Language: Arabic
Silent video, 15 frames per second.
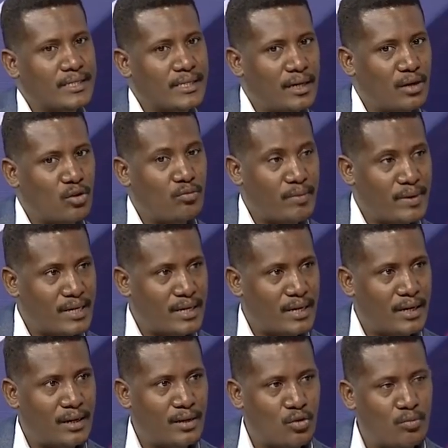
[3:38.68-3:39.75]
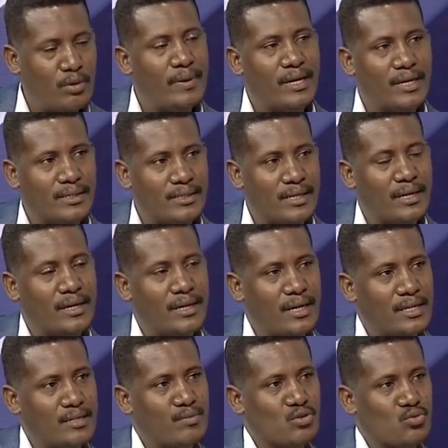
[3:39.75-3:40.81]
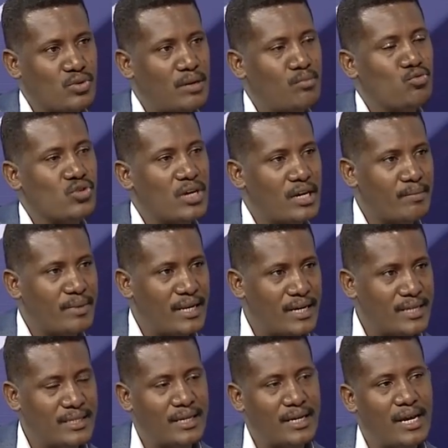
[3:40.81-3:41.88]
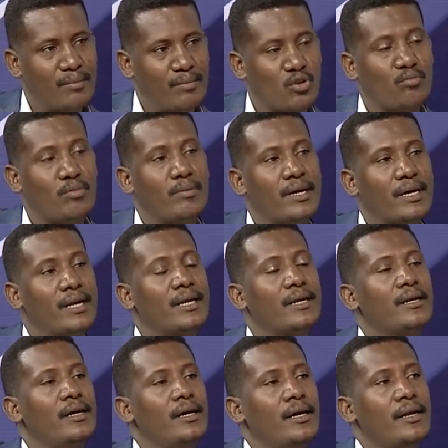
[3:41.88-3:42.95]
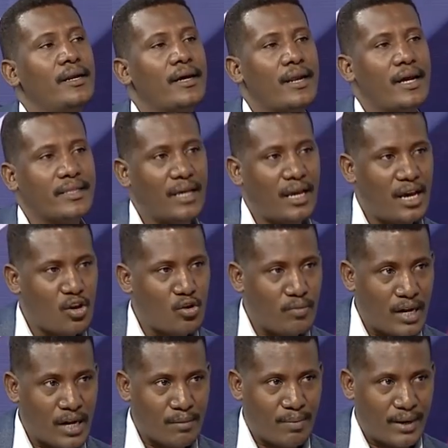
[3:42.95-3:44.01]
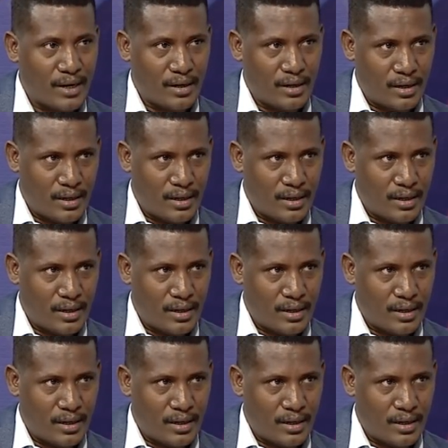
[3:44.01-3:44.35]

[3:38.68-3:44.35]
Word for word: ربما آه، ربما سنرى اسم السودان مزالا من هذه القائمه ربما نرى تقارب اكبر